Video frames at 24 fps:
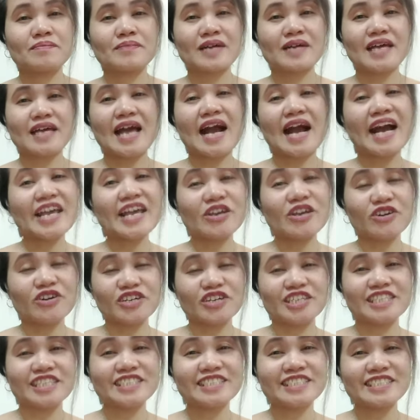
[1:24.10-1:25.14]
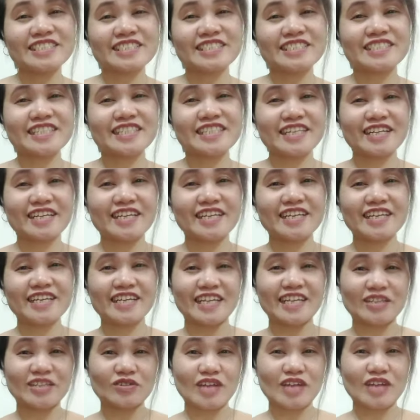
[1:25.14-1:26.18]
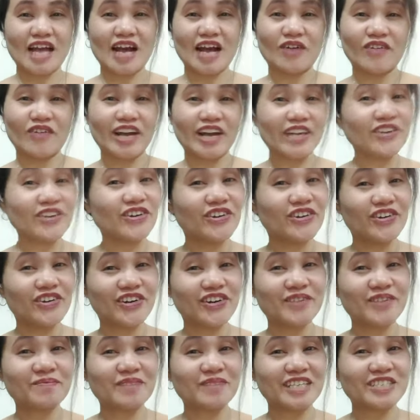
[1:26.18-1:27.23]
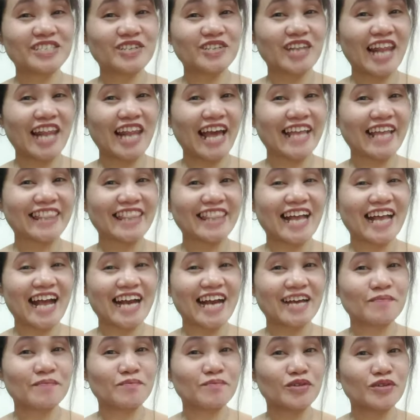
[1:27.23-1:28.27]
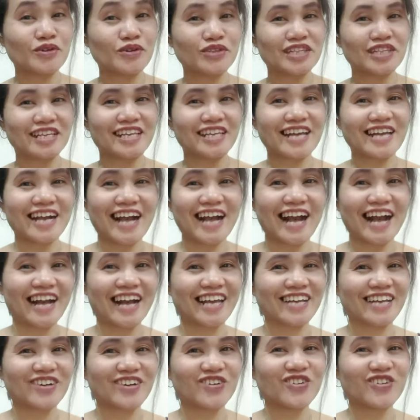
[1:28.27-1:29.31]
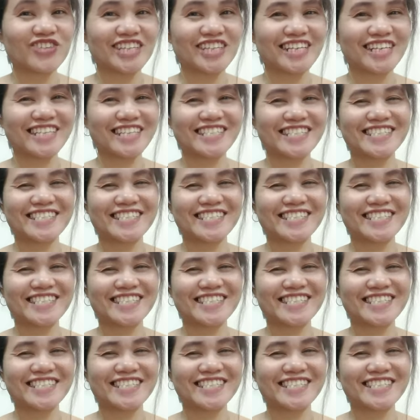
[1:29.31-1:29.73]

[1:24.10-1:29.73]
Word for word: Kaya ngayon, ito na ako ngayon. Medyo light ng aking beauty, ang aking kutis.